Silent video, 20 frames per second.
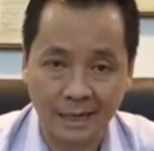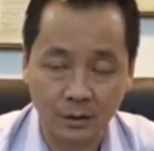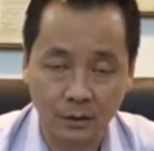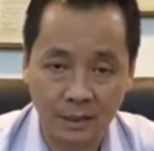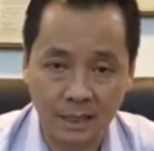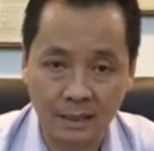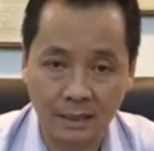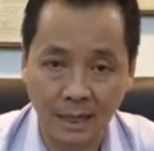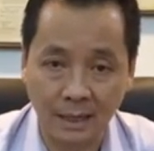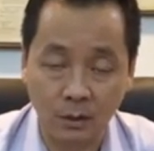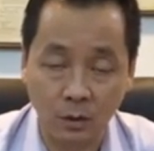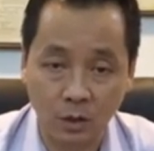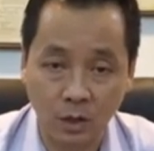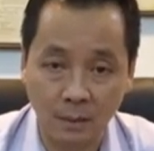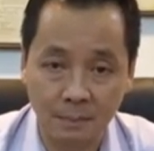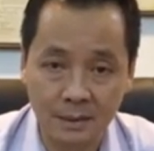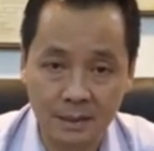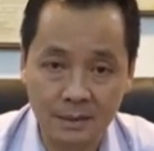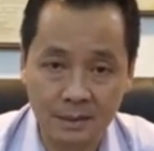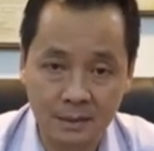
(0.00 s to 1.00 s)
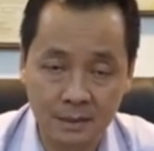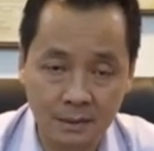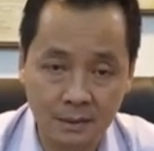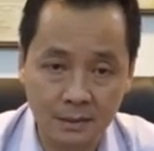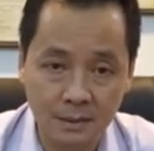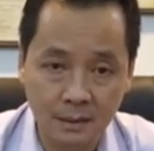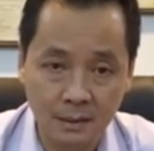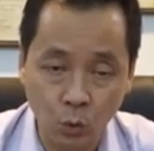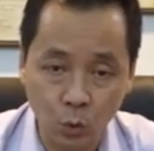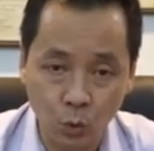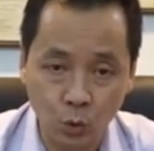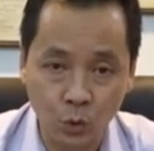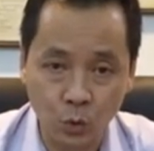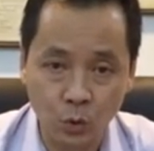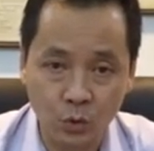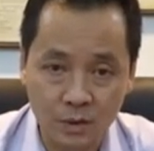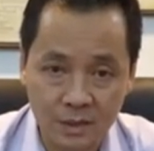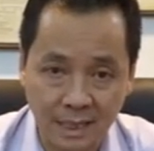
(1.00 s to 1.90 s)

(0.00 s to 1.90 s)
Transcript: i c Nano Copper 是无毒